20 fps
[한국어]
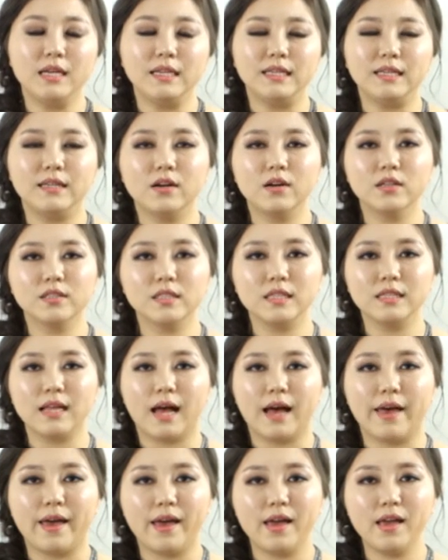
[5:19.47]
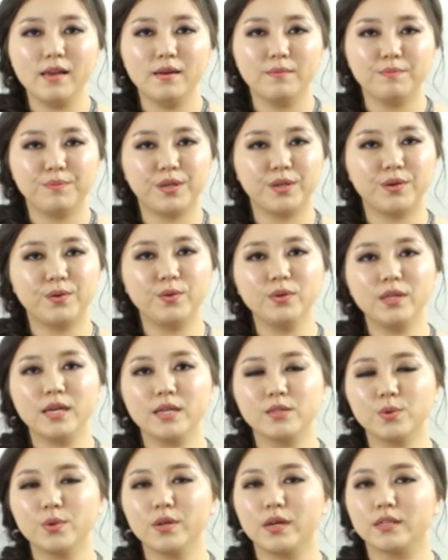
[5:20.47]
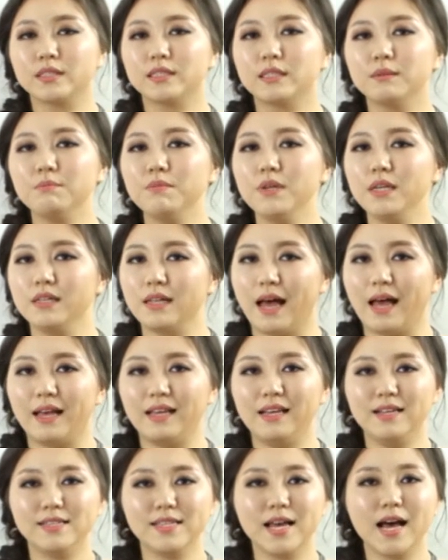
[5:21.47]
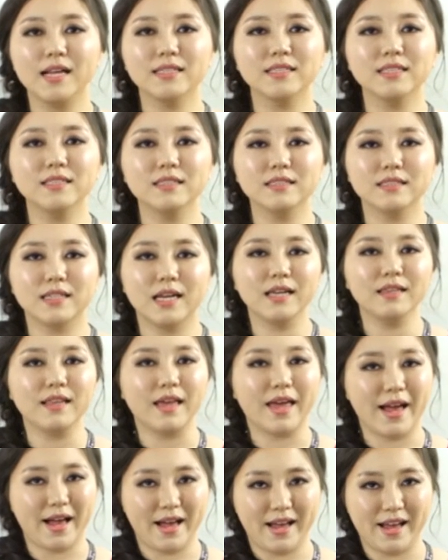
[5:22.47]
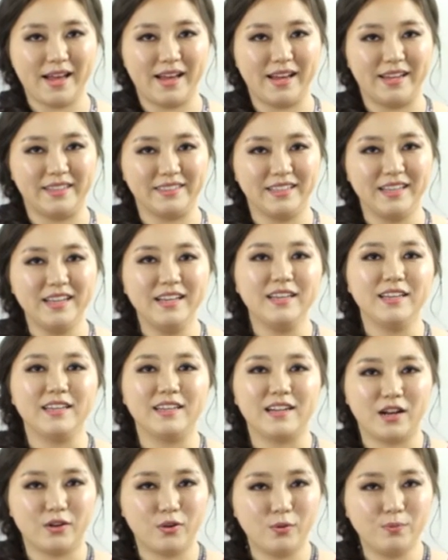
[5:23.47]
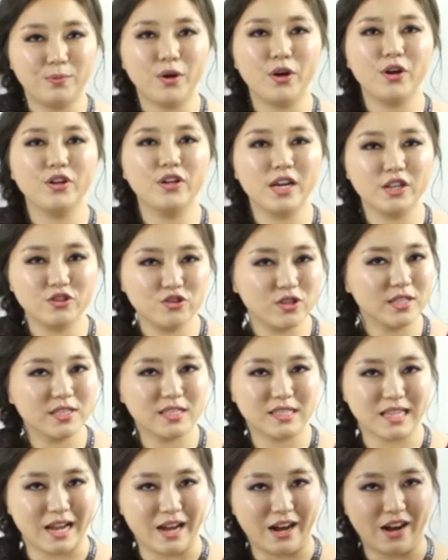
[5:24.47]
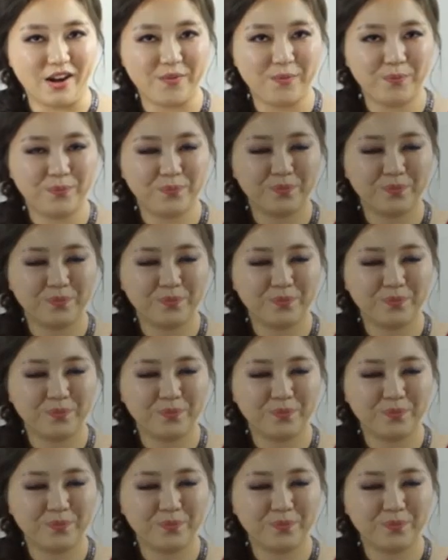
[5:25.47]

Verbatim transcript: 이것이 나의 비교대조였습니다. 이 사진들에 대한 이라고 표현해 주었어요.